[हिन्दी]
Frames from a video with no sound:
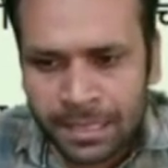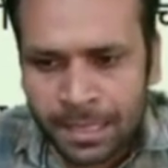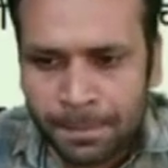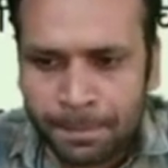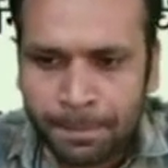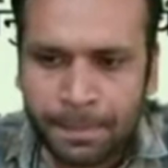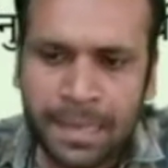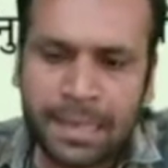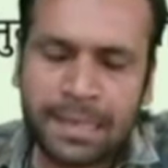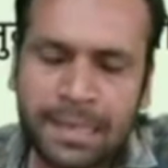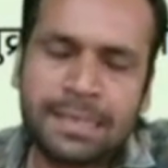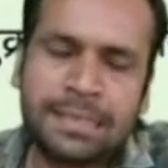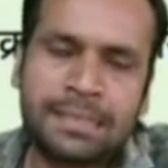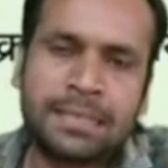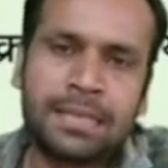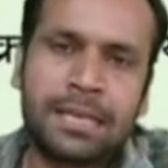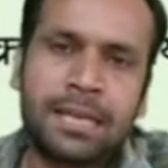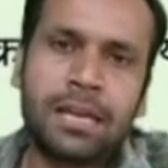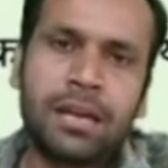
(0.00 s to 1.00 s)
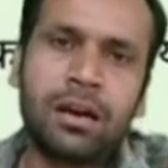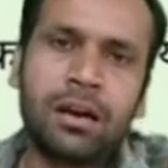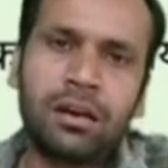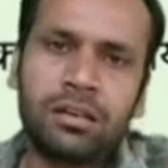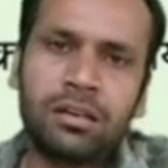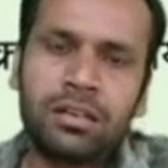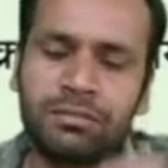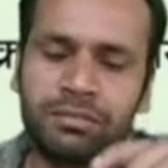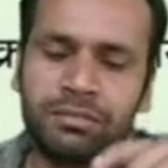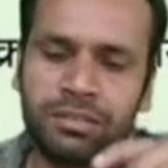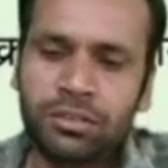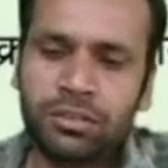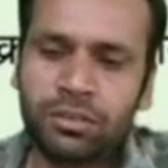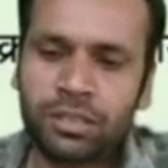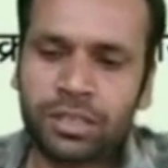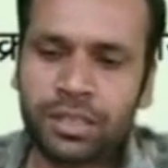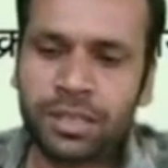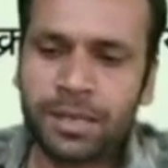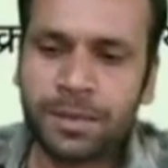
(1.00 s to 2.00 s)
पैलेस है और डबल डॉट
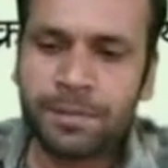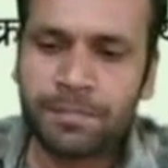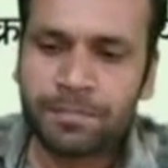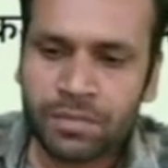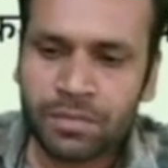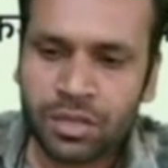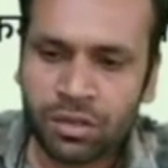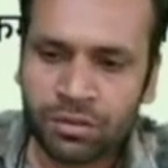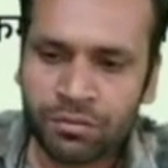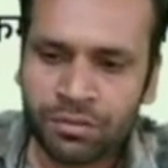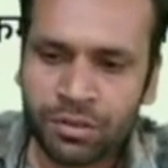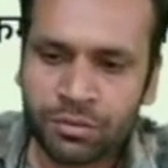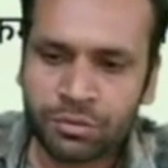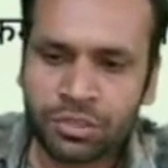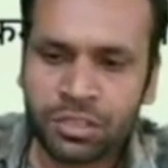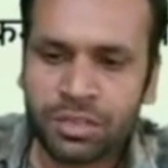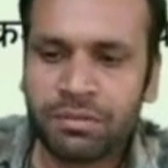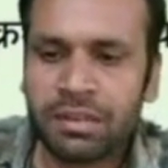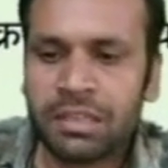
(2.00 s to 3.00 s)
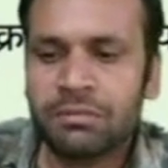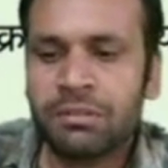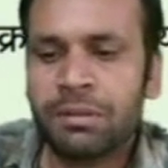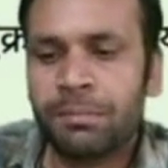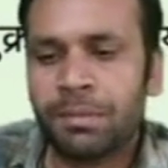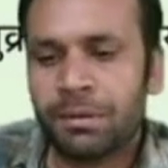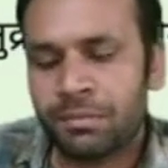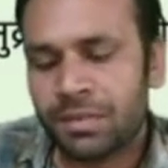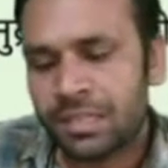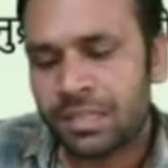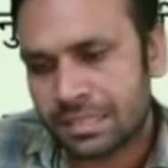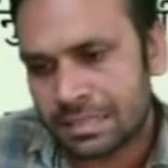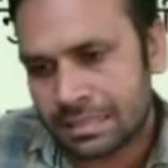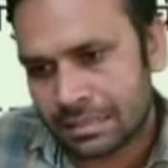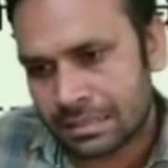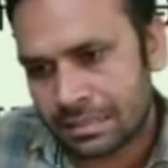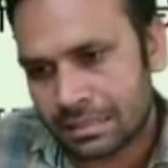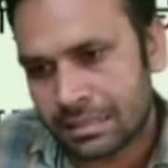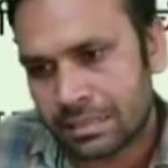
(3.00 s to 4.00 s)
है और फिर उसके बाद में
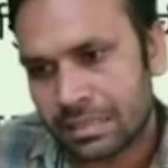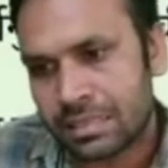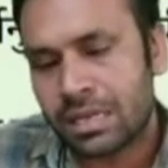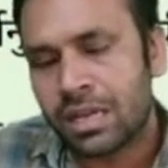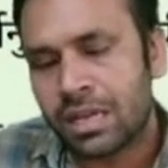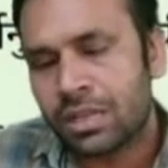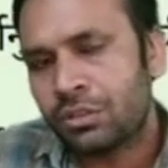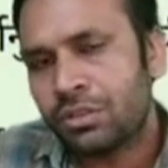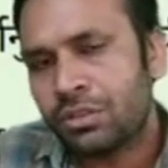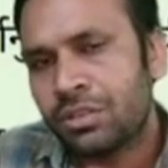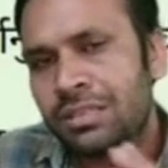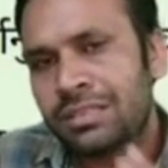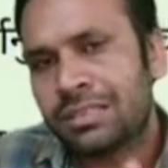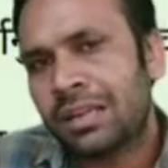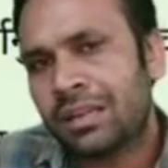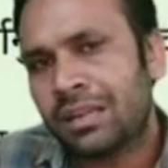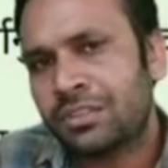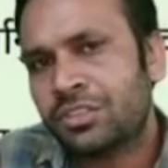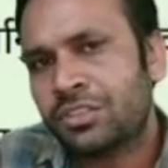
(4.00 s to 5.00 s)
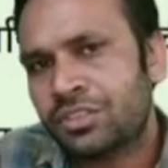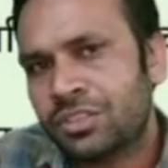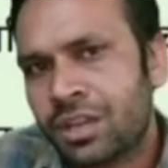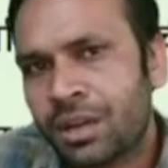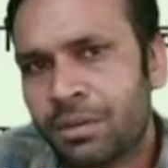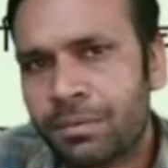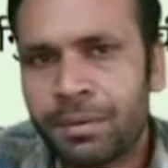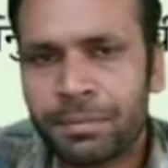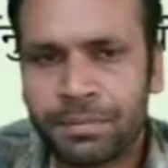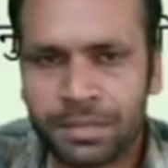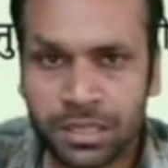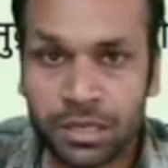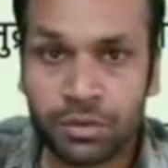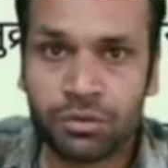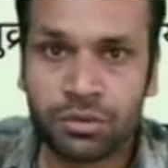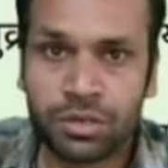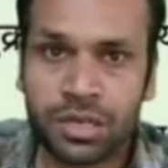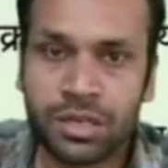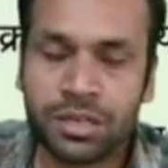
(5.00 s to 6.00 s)
पब्लिकेशन है तो ये सारी चीज़ें हमें पता
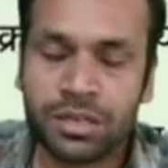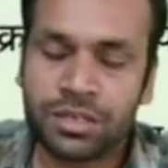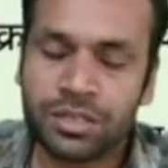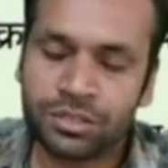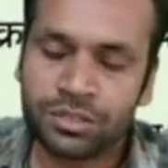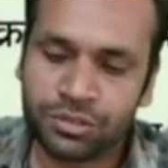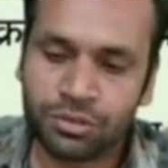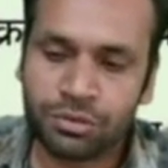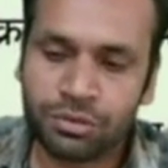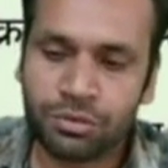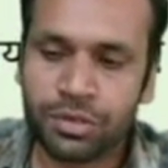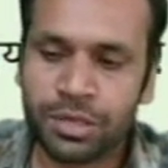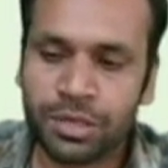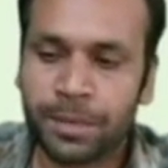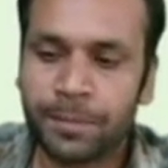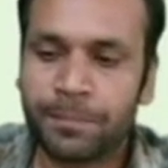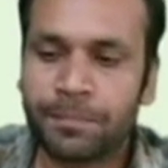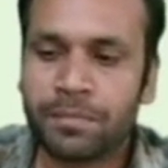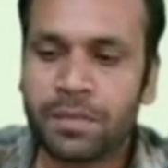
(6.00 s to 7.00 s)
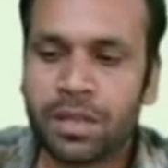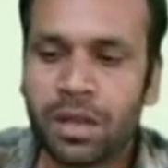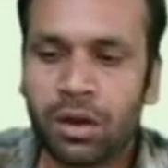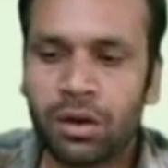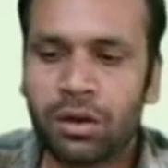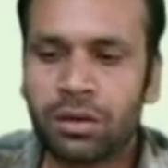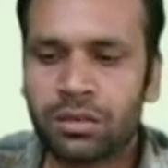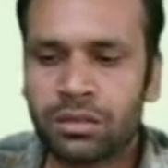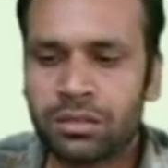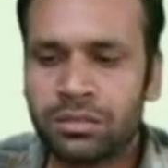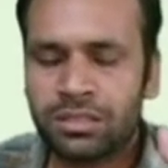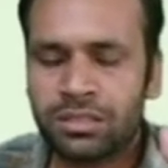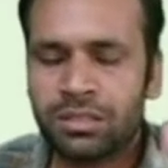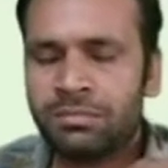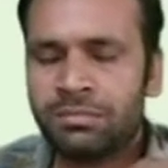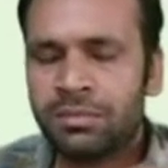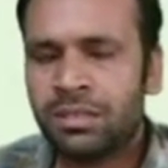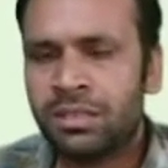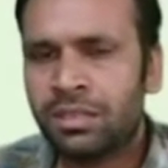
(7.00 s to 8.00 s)
होना ज़रूरी है और जब
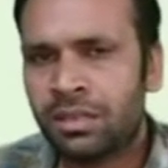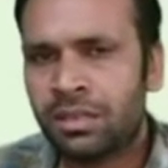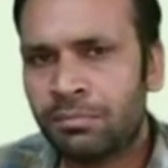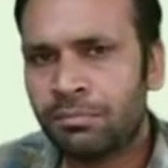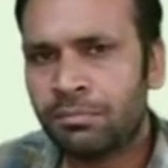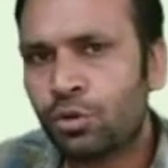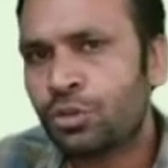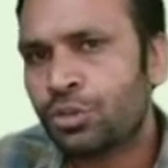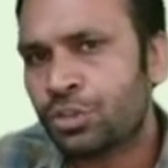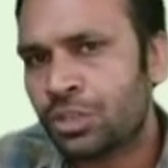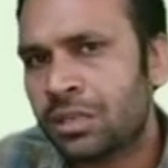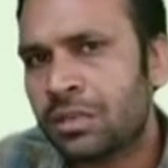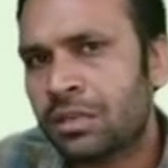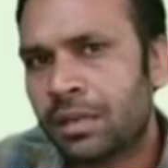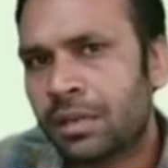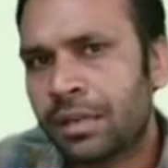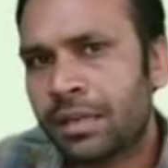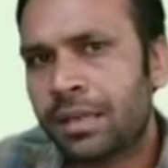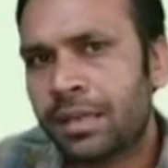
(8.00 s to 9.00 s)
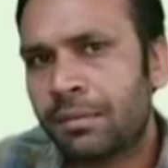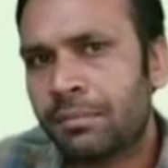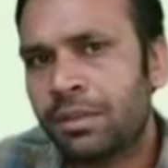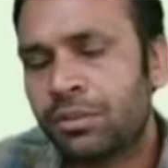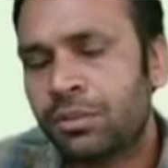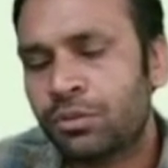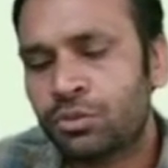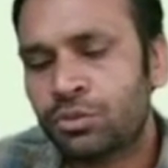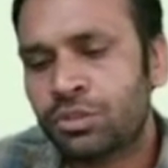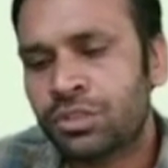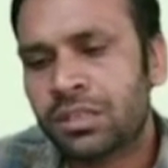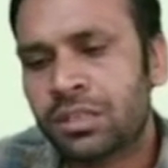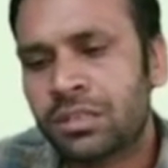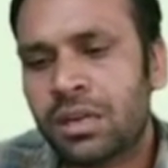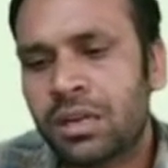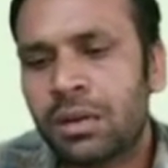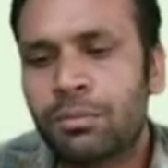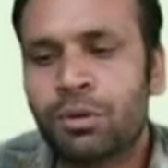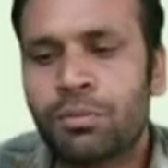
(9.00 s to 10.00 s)
हम क्वेश्चन करेंगे अभी तो उसके अंदर
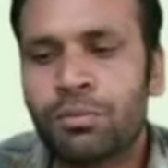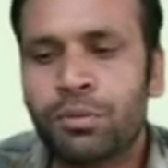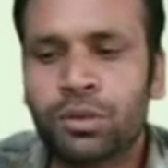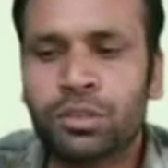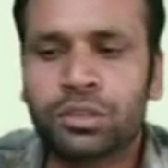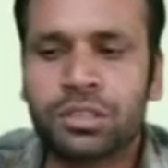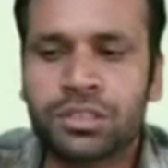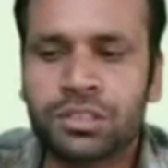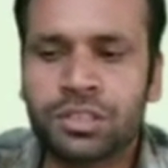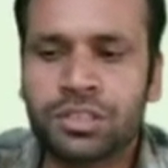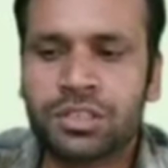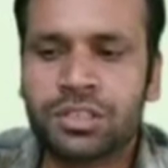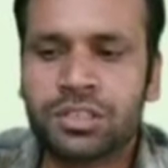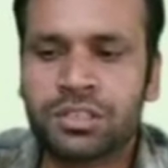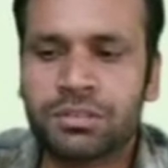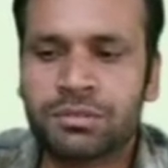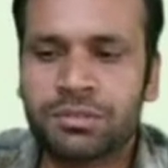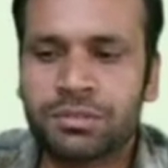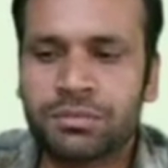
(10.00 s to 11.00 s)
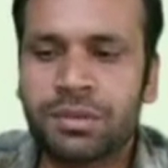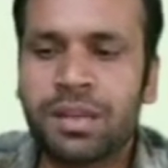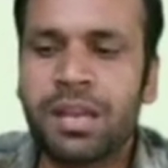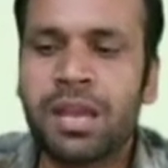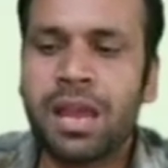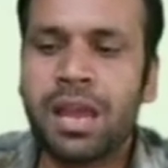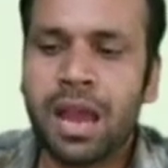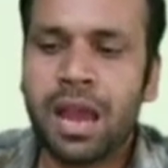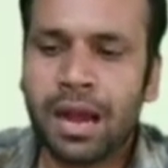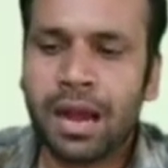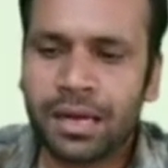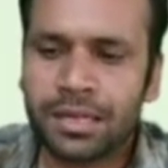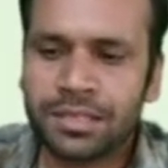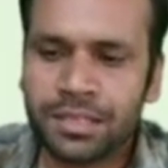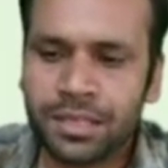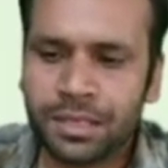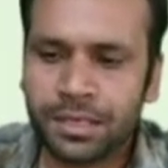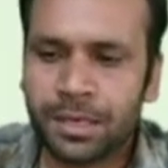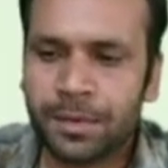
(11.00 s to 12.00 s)
आपको बहुत अच्छे से समझ में आ
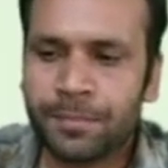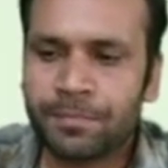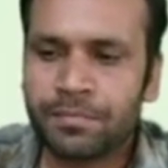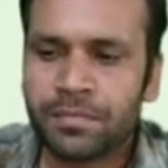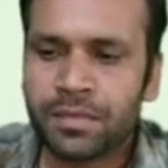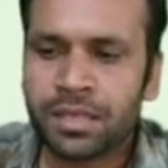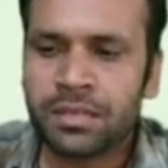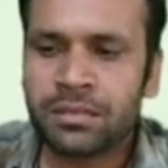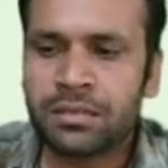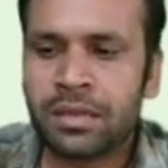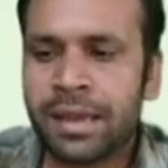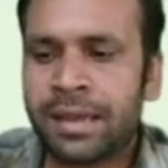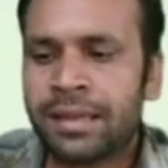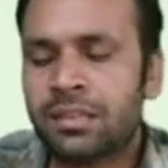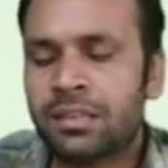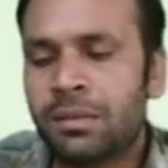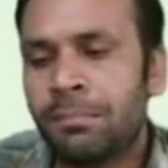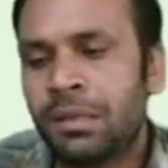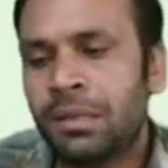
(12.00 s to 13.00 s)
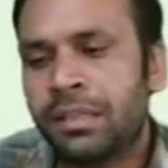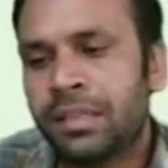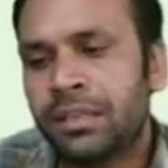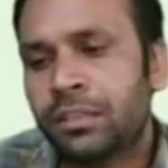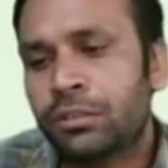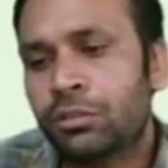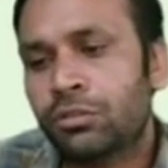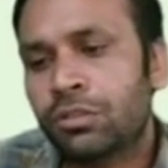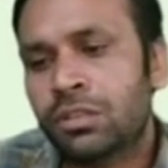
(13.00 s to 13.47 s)
जाएगा इसका एग्जाम्पल देखें तो